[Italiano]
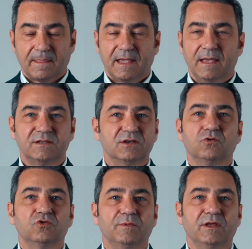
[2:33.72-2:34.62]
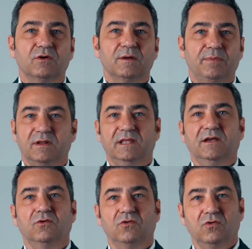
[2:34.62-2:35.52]
che secondo me non
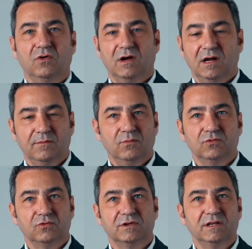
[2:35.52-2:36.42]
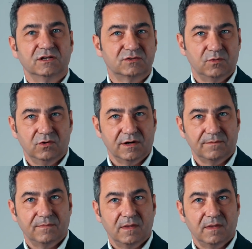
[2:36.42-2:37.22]
appartengono al mondo degli explorer.